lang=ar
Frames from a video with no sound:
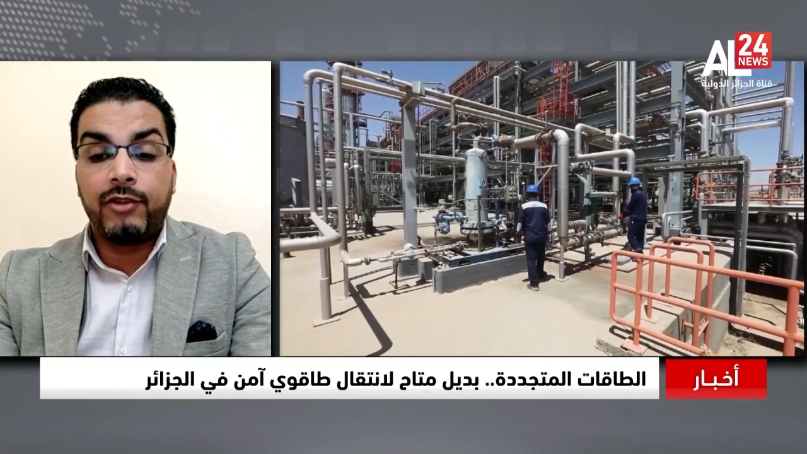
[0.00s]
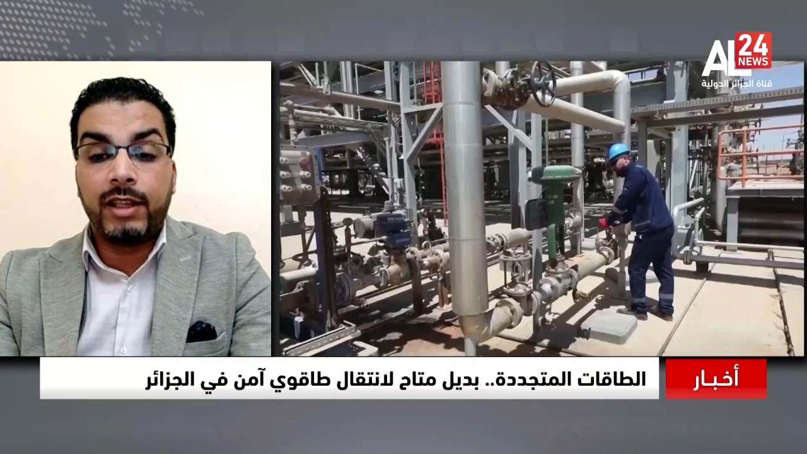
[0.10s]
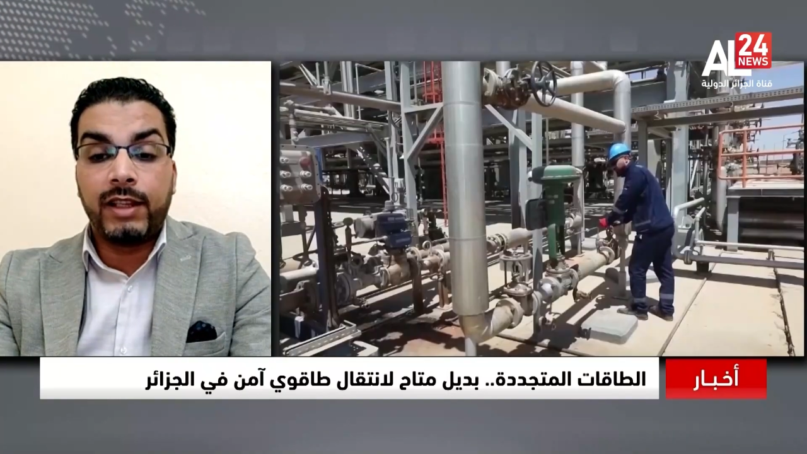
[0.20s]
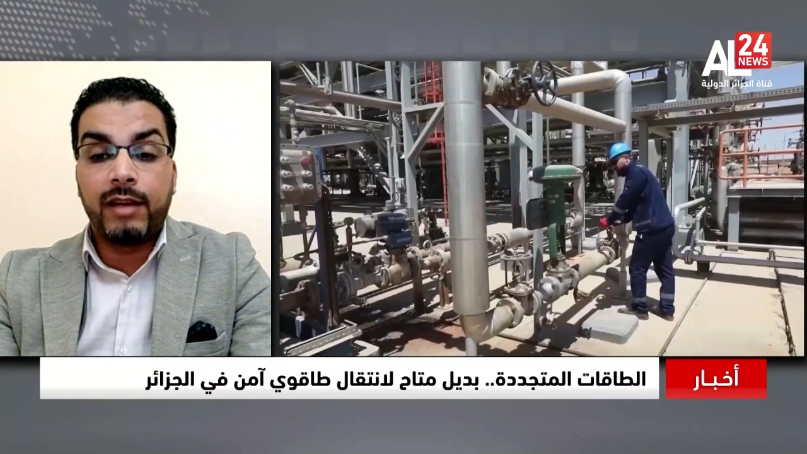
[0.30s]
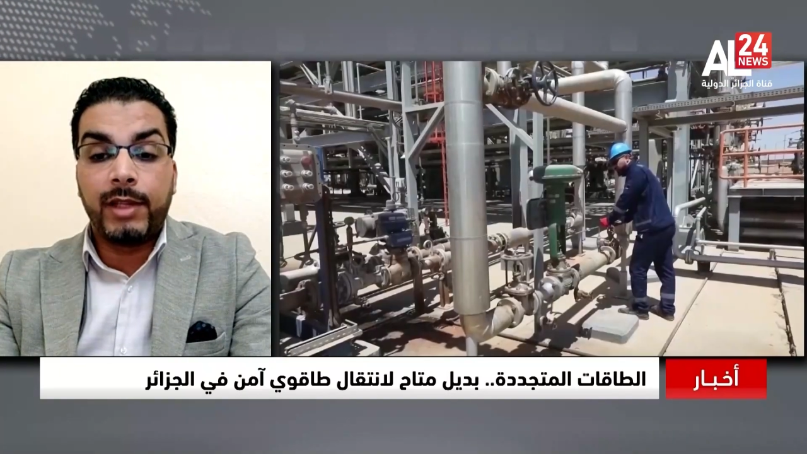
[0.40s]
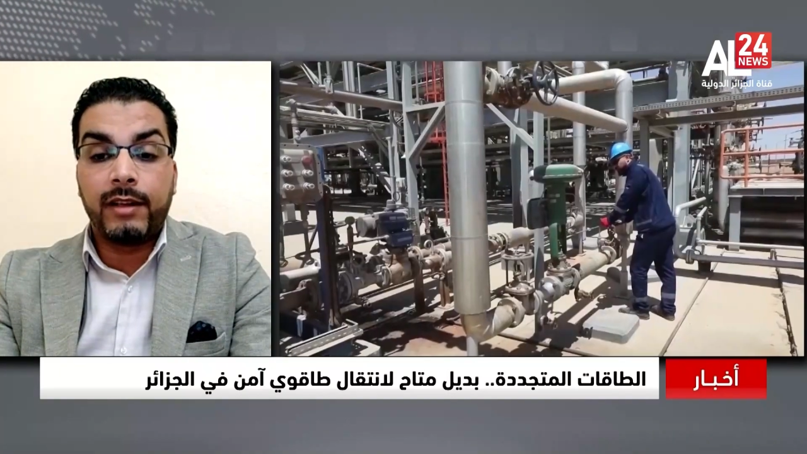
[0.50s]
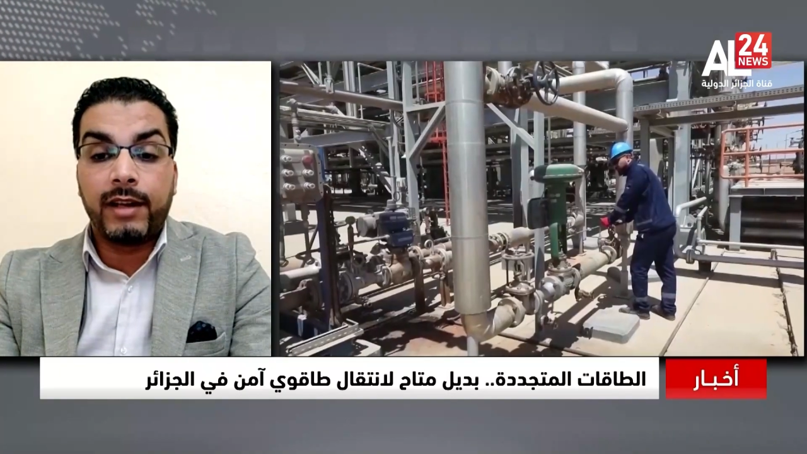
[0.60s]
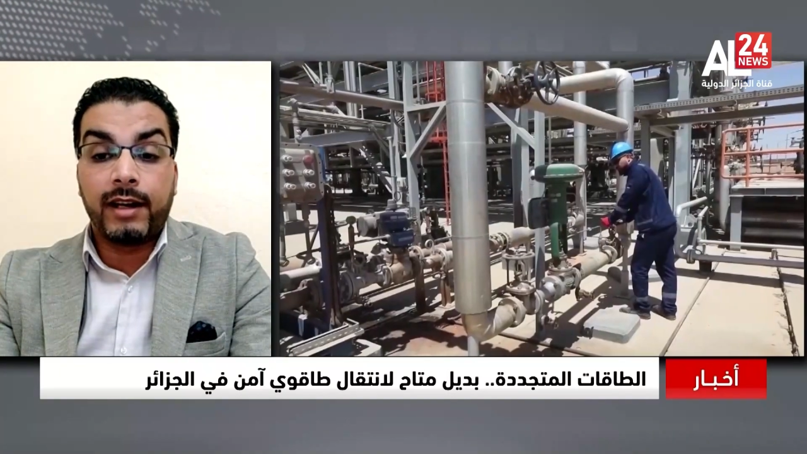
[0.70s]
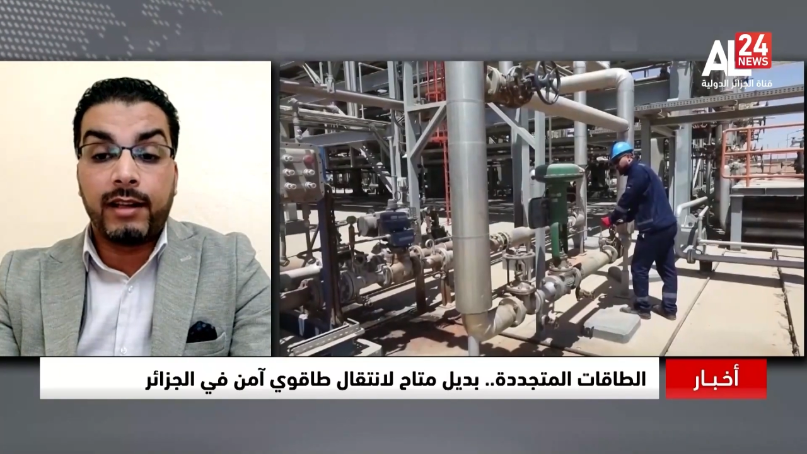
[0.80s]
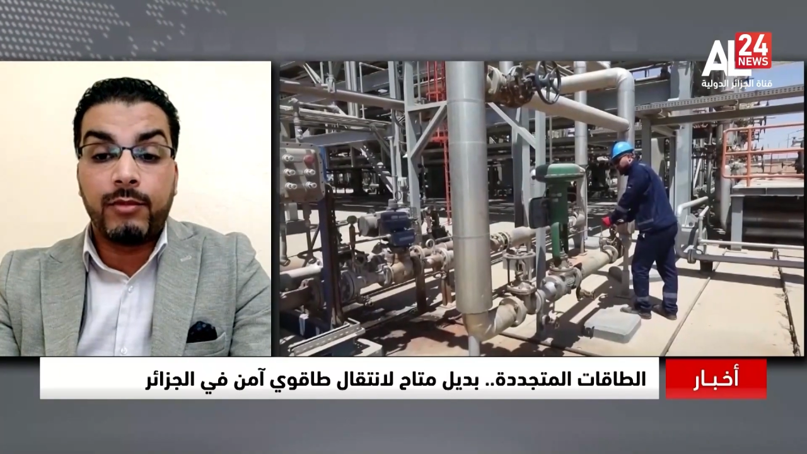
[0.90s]

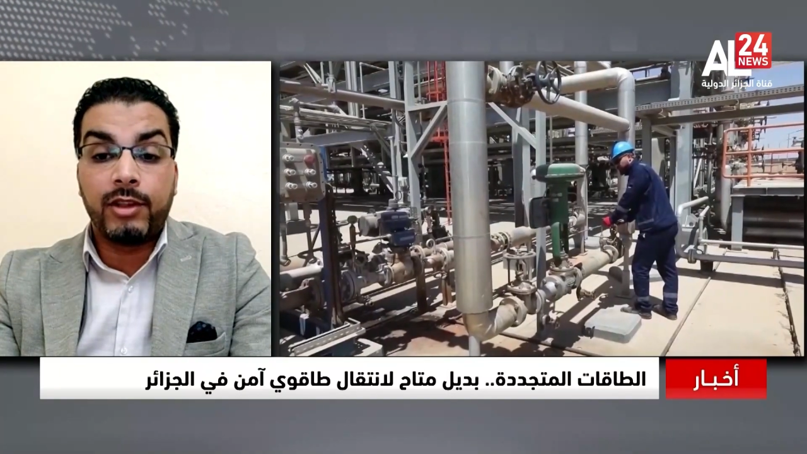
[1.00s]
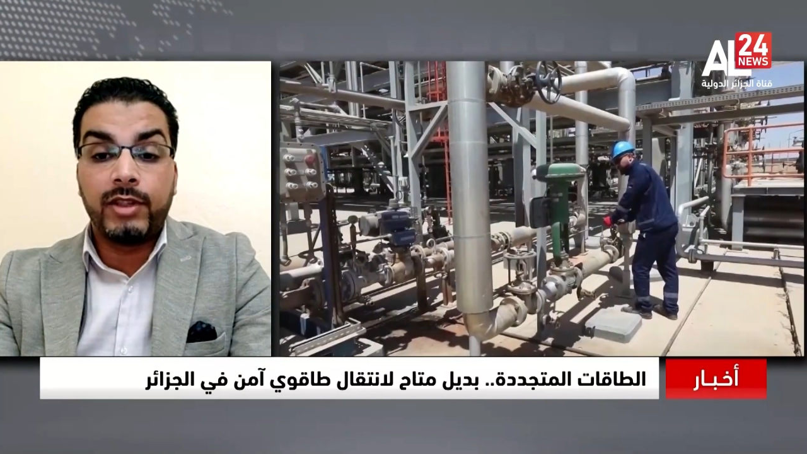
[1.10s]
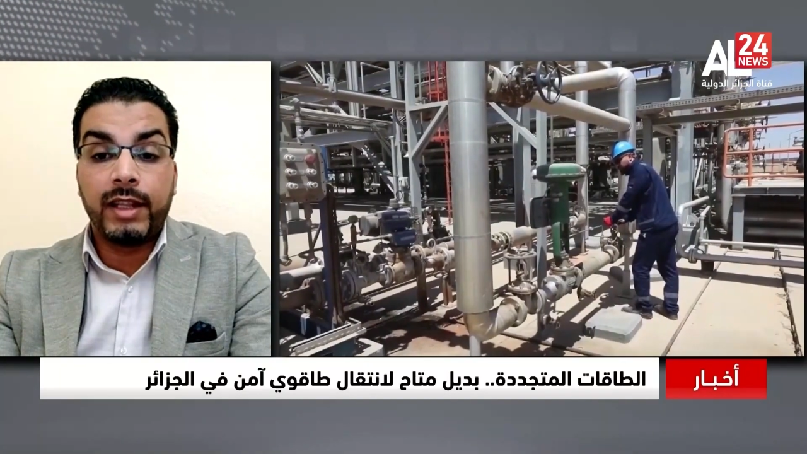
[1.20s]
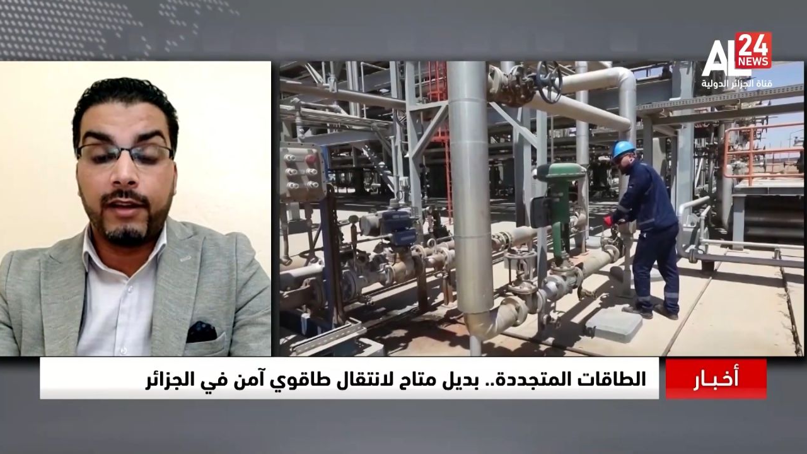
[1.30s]
احتياجاتها من الطاقات